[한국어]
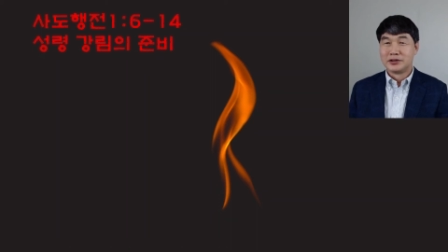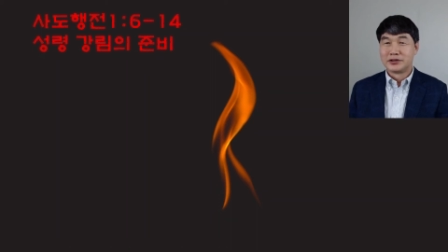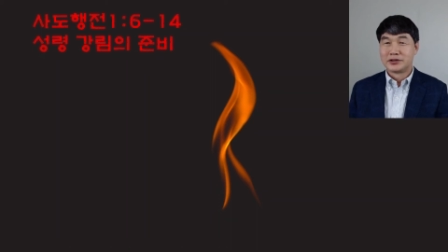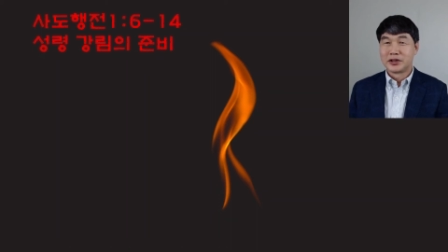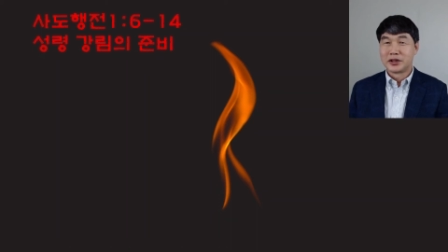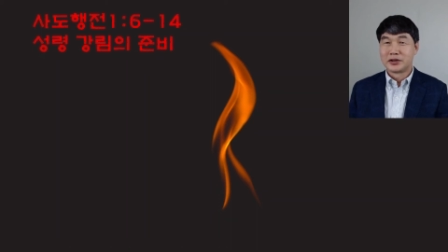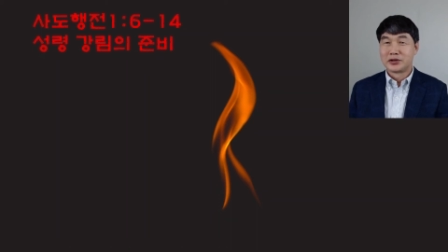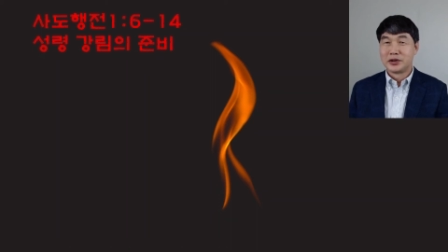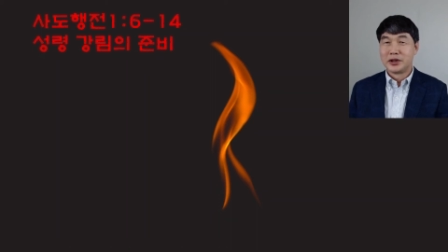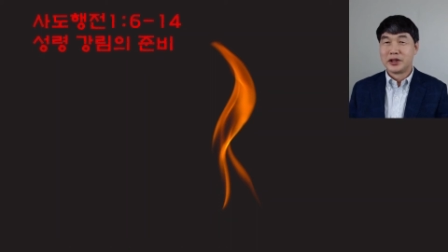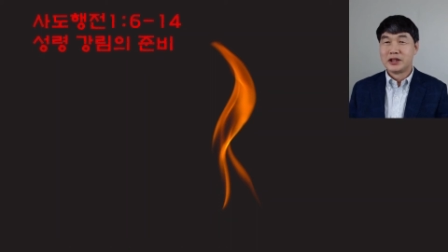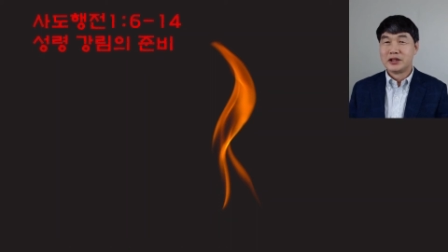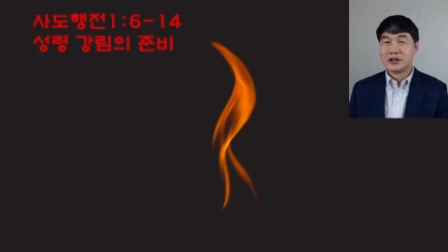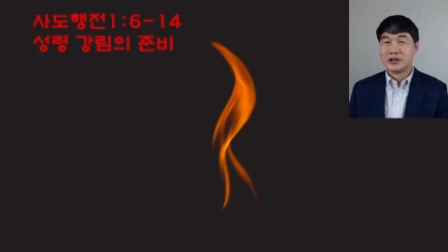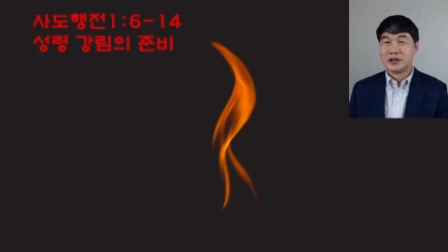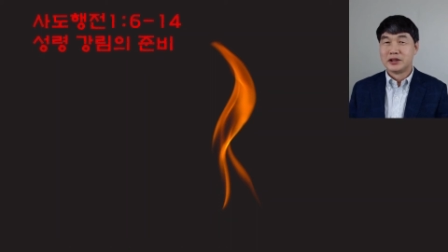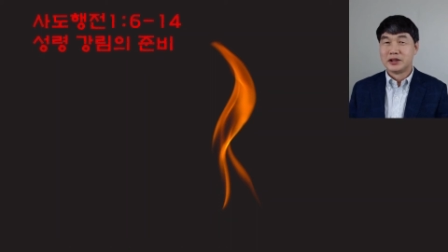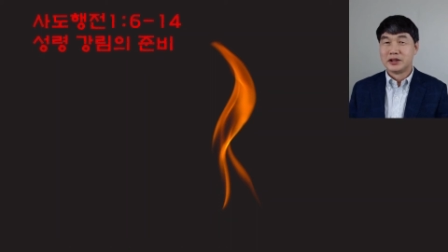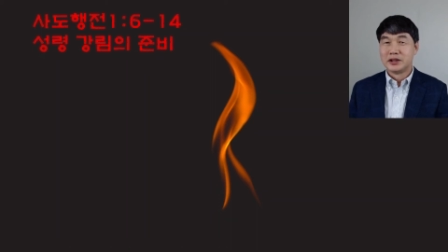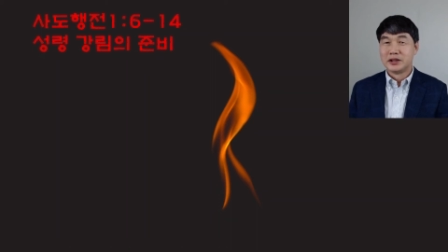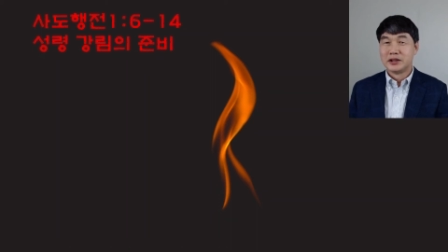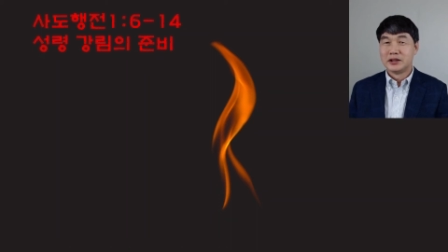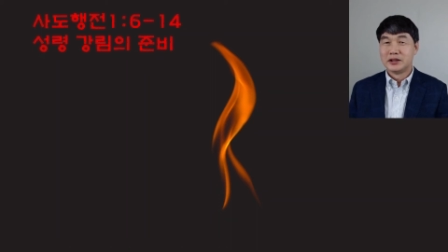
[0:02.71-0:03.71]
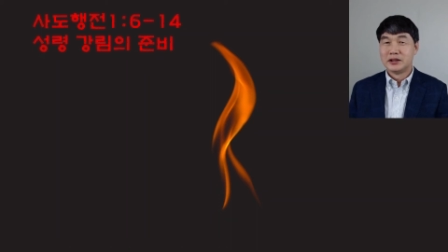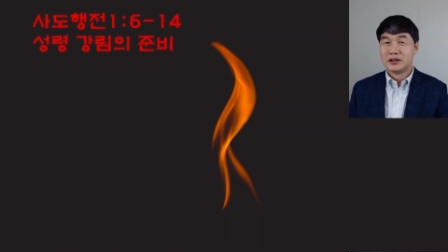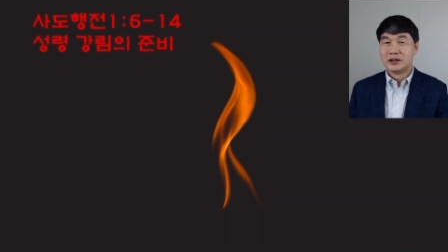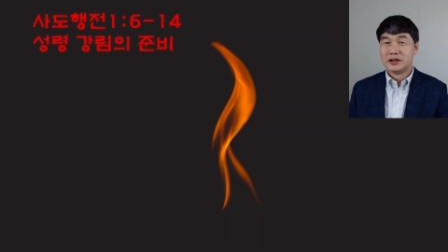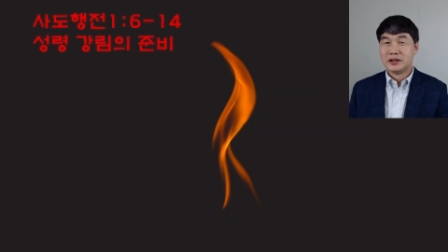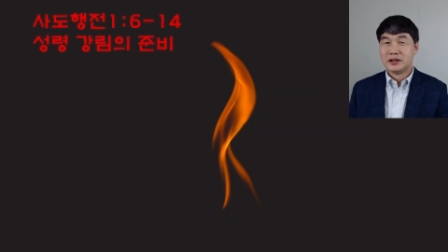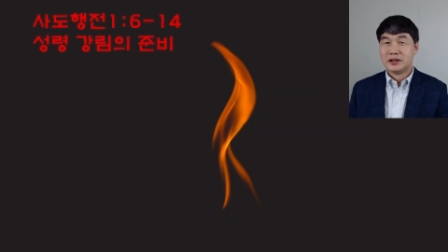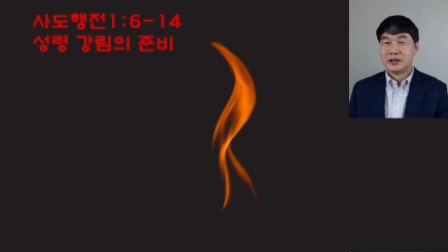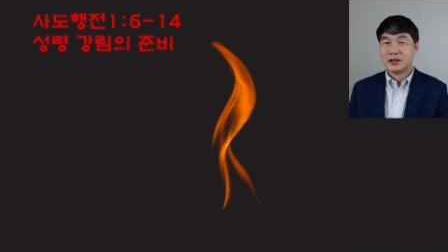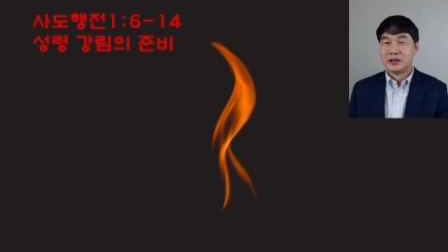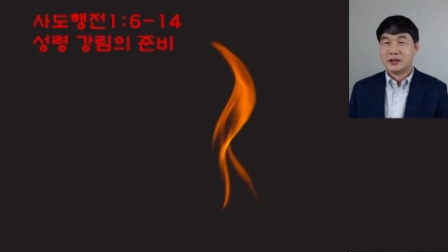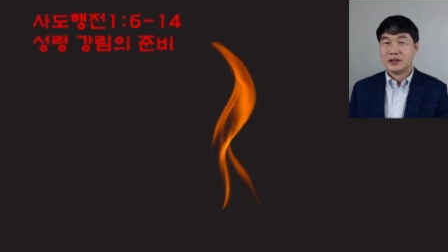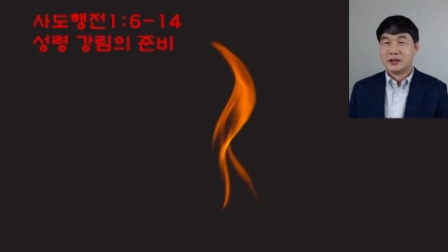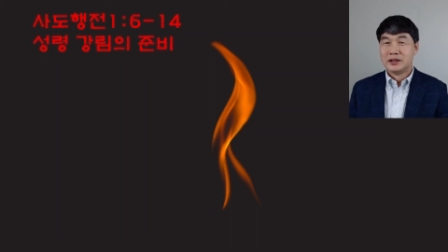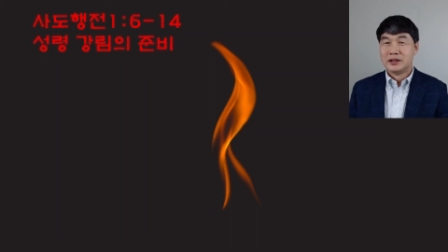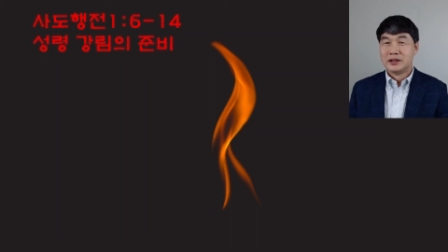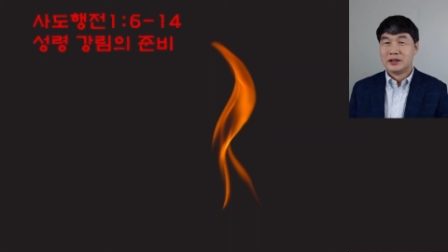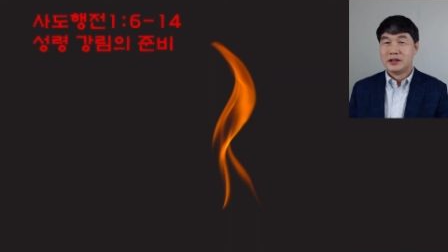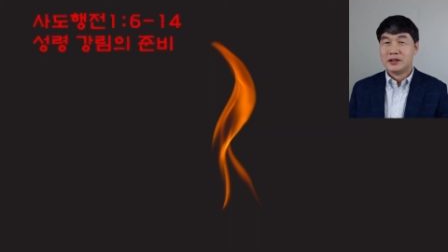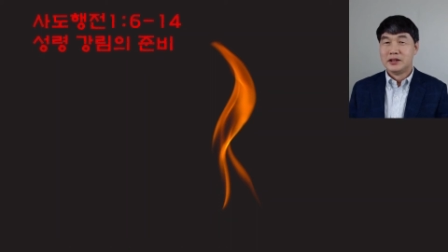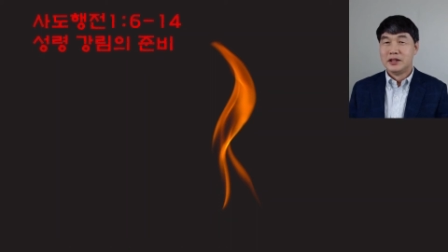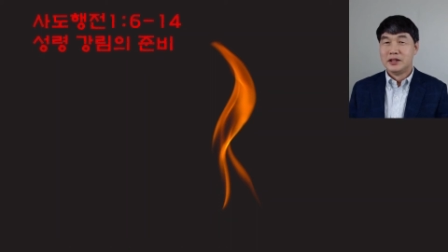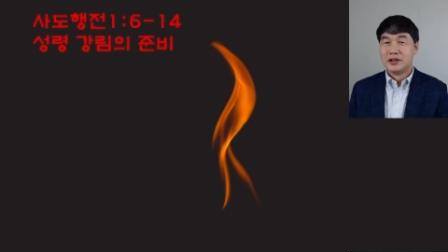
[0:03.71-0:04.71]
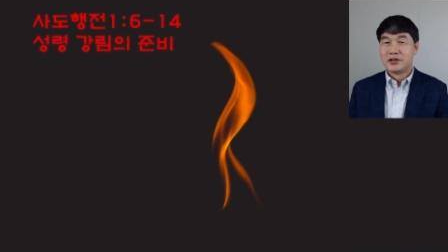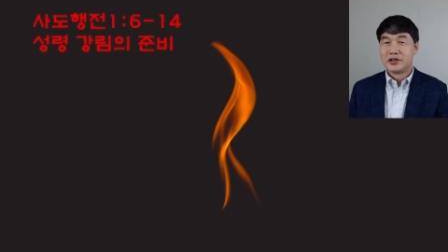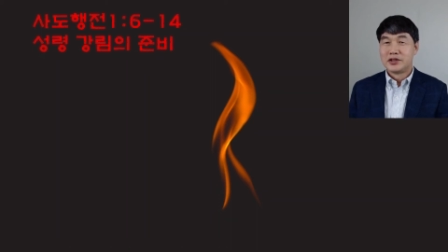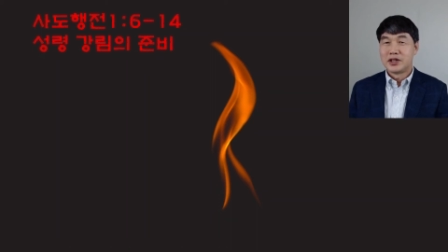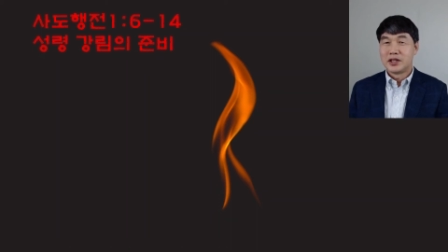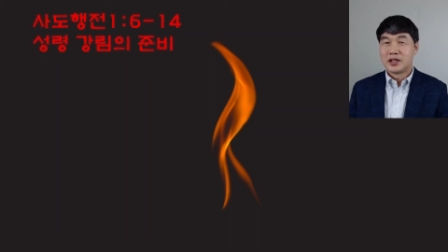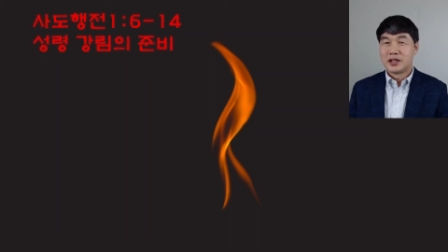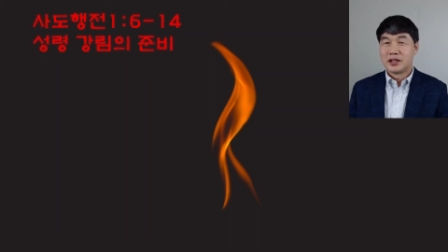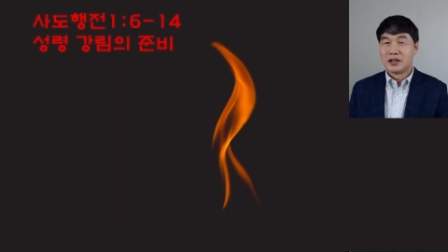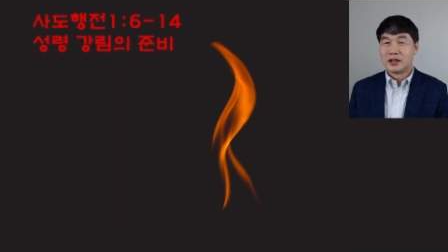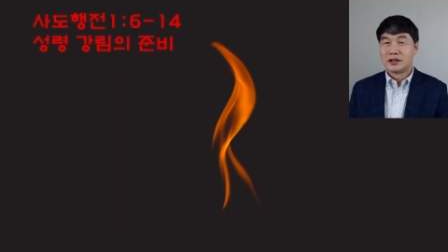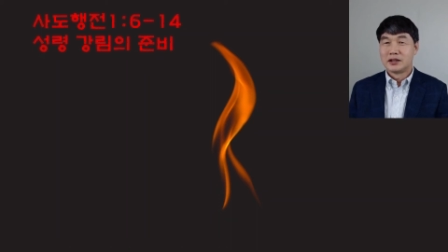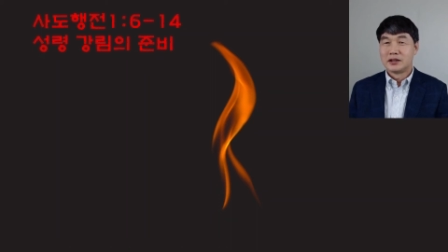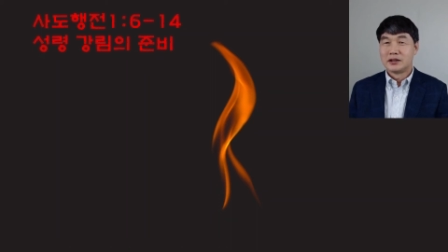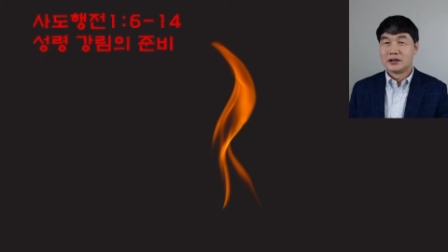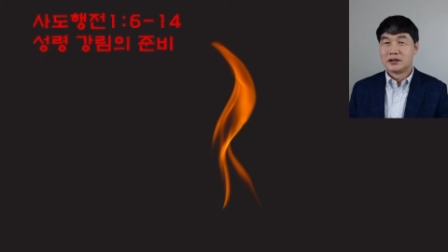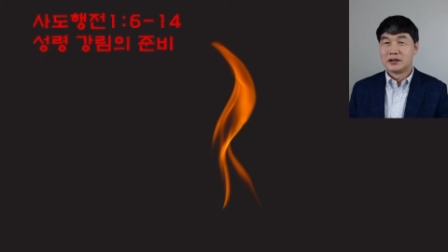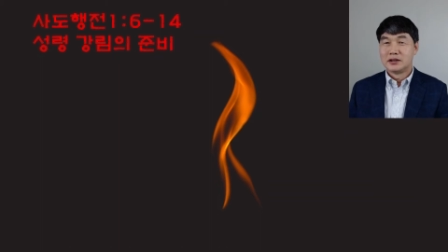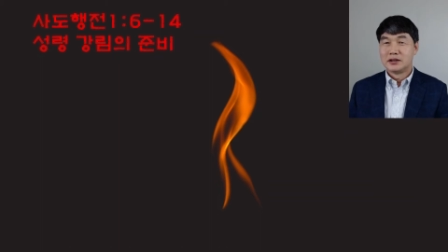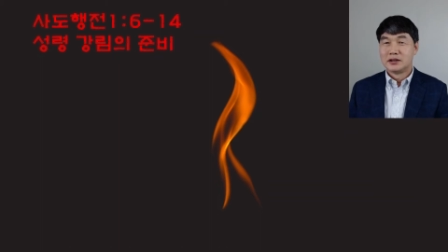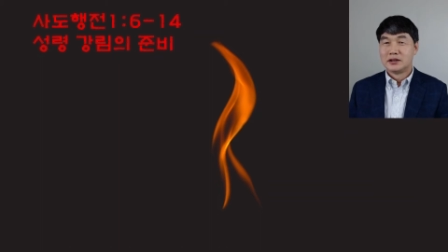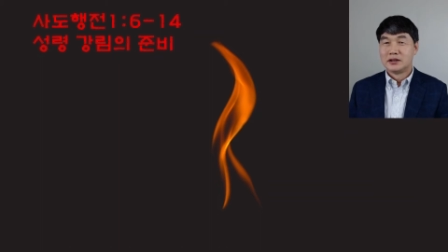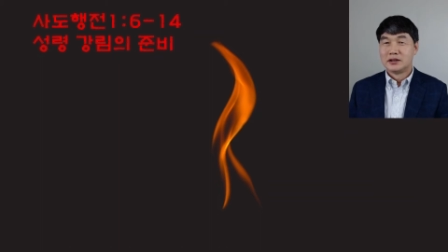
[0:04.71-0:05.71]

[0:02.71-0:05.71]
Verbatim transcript: 사도행전 1장